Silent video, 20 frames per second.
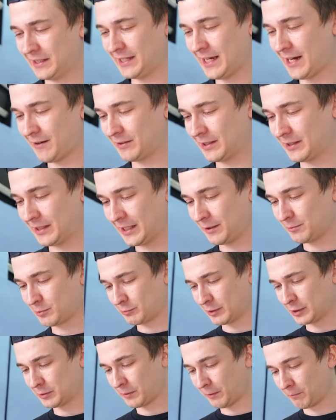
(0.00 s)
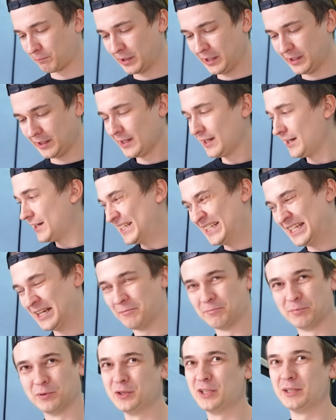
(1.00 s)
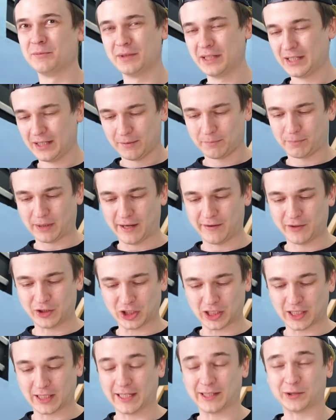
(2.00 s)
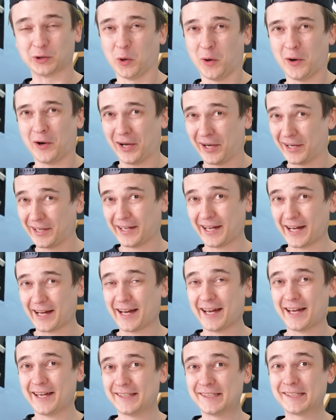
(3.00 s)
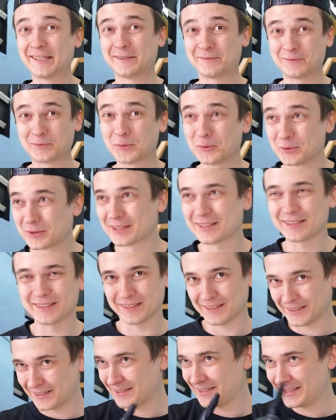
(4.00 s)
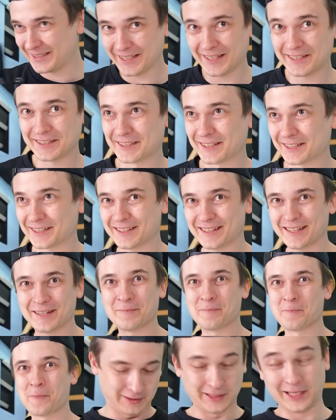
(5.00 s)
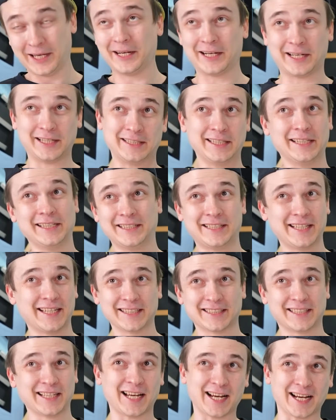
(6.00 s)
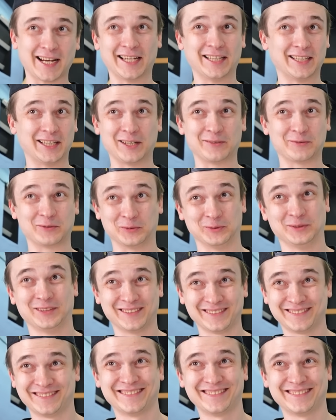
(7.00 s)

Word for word: Явно таким способом мы не будем плавить шоколад. Но какая она на вкус? Э, интересно же, да? Ярик, а тебе интересно, какая она на вкус?